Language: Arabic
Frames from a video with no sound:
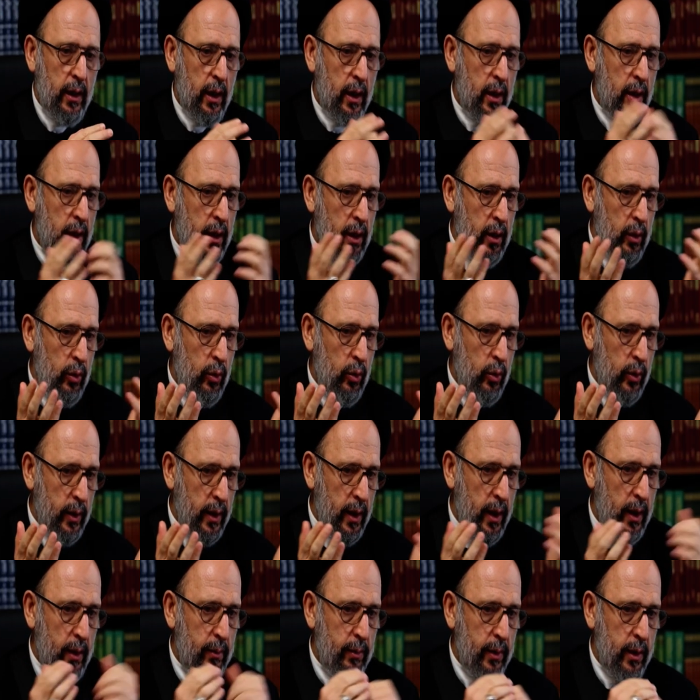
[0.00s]
أن نقرأه
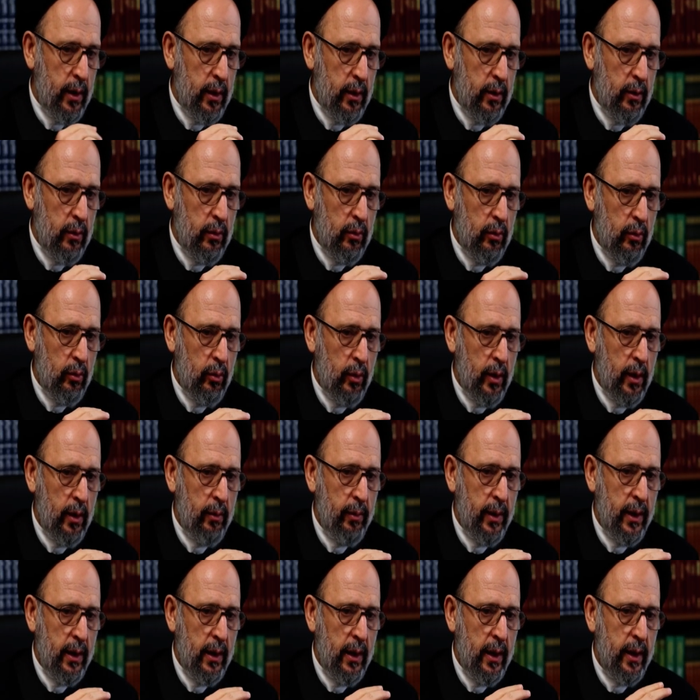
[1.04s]
كاملا
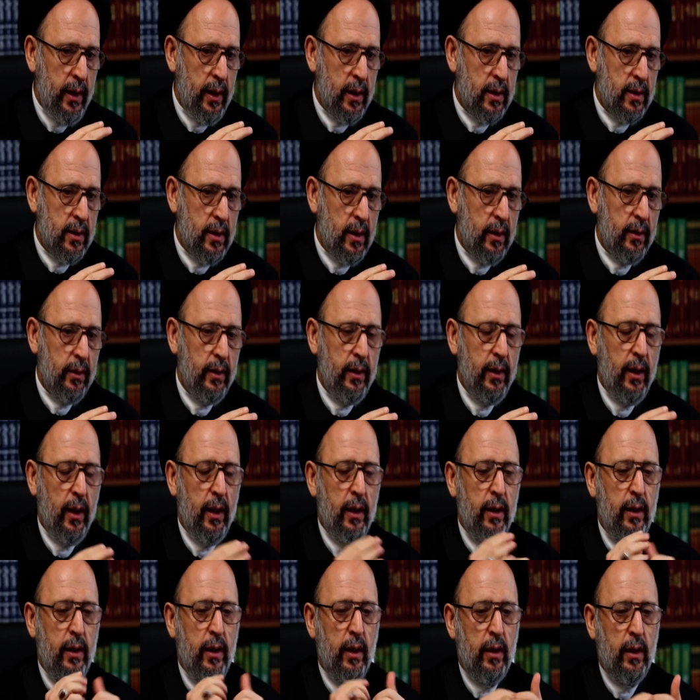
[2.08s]
ومن لا
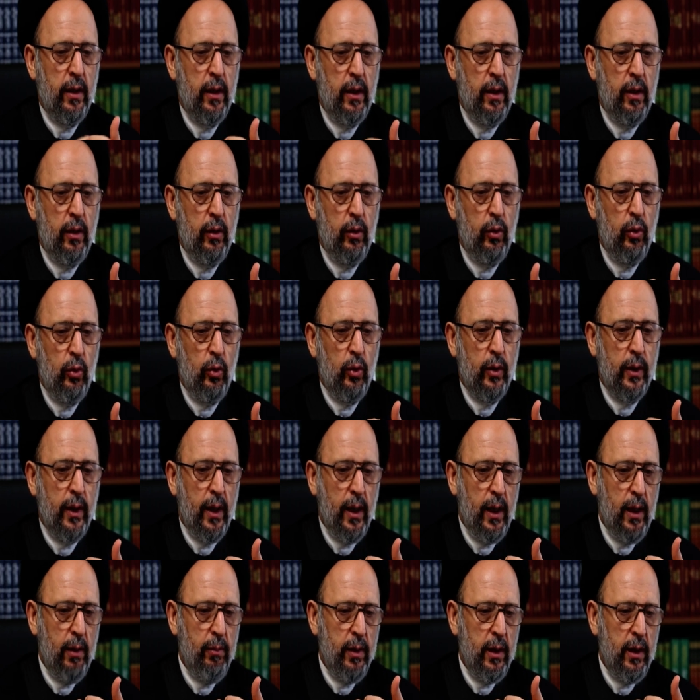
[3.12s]
يستطيع أن يقرأه
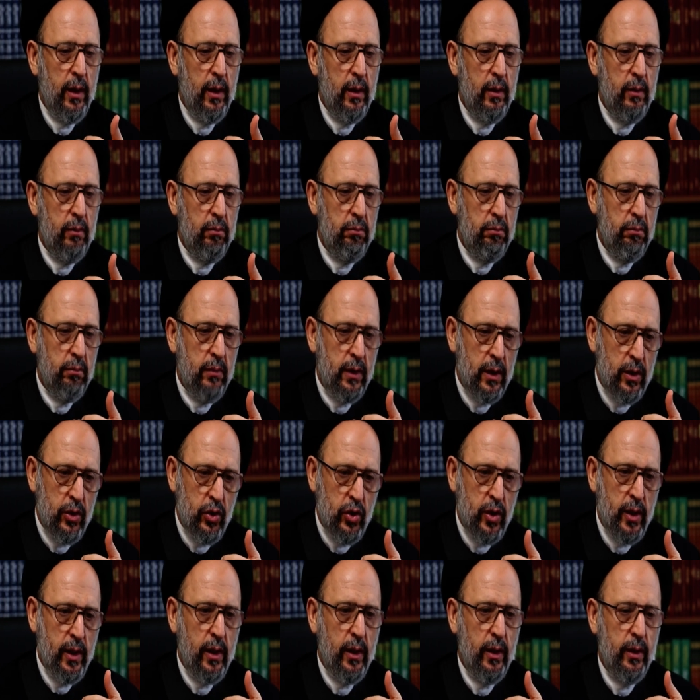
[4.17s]
كاملا من
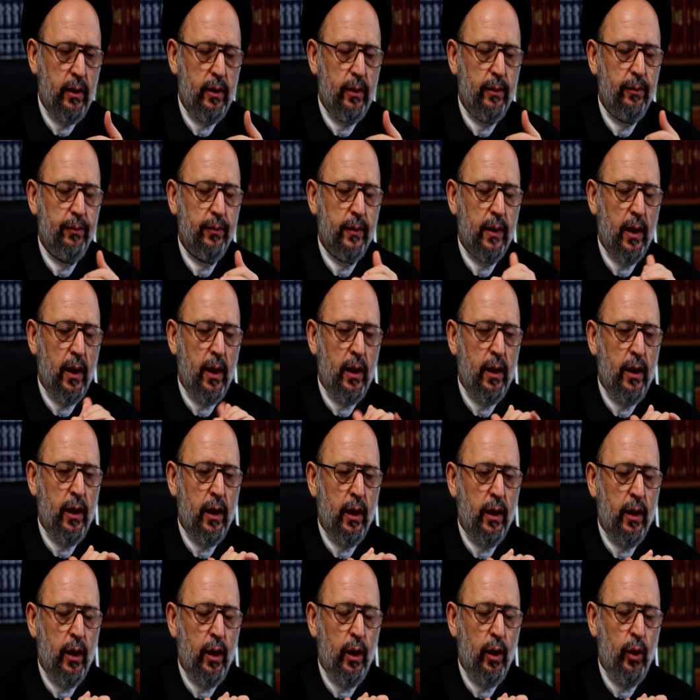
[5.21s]
الجيد أن
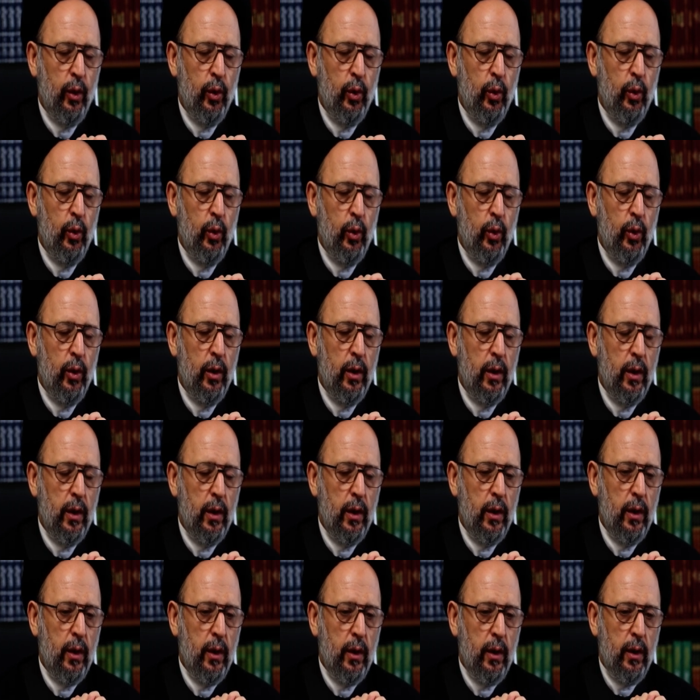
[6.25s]
يقرأه
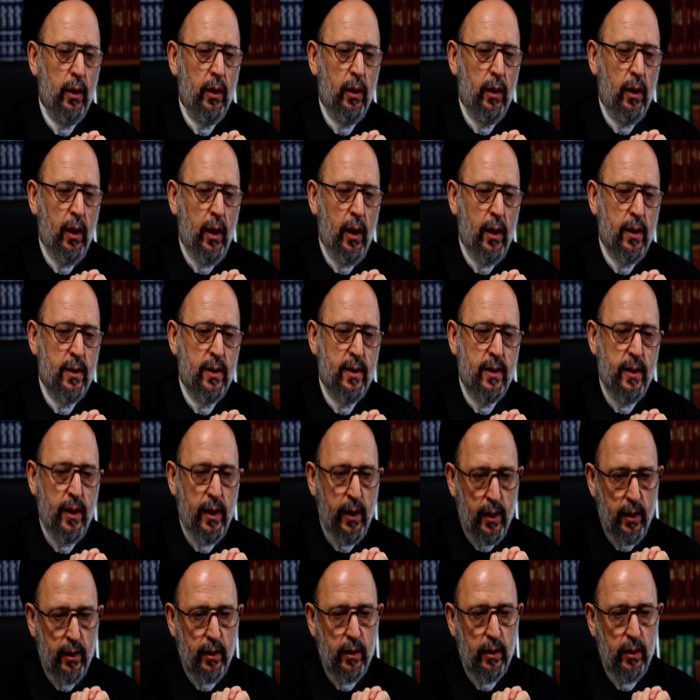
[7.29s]

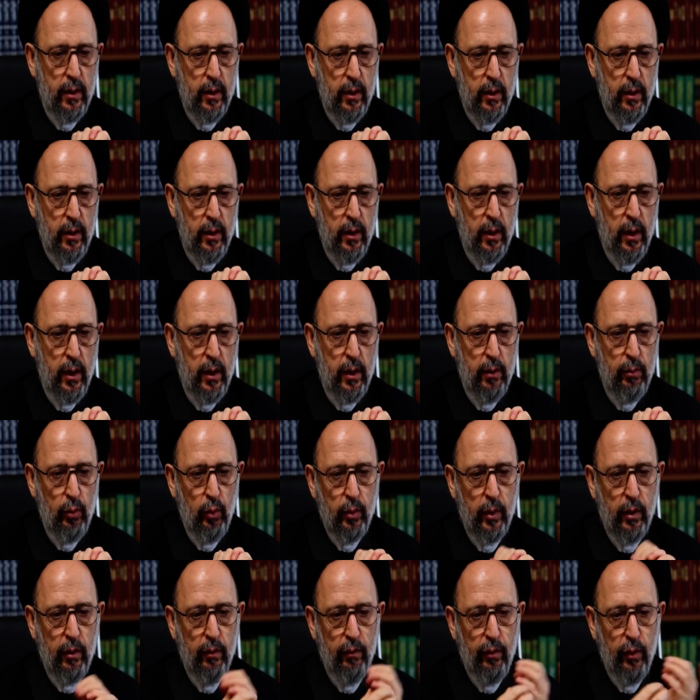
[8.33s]
أجزاء يعني
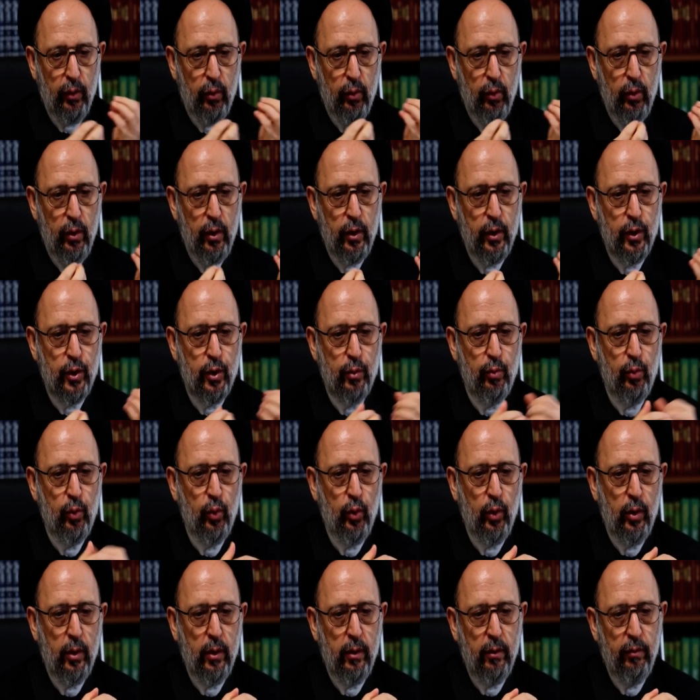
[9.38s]
ممكن في كل
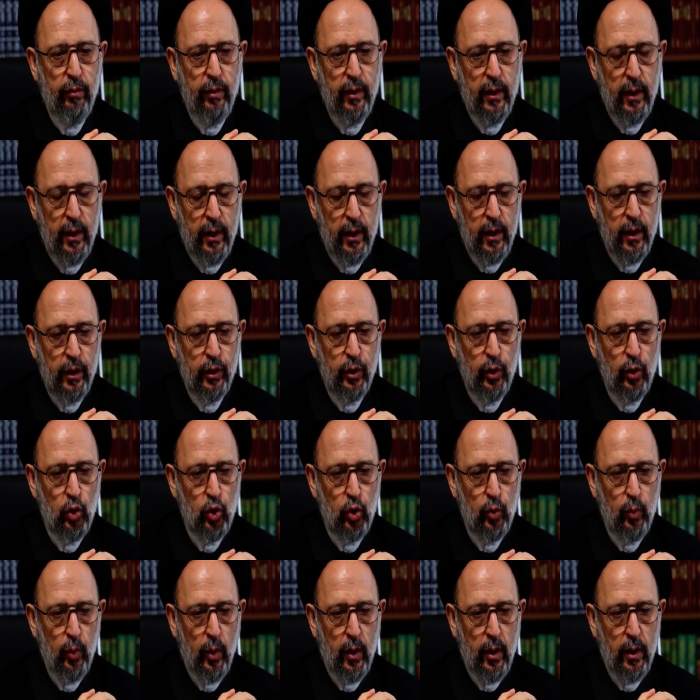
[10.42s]
أسبوع في ليلة
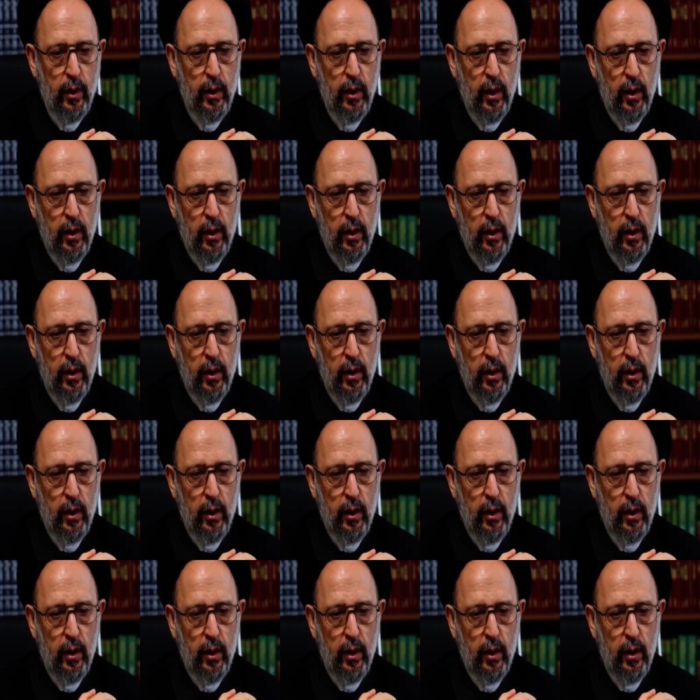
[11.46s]
الجمعة أن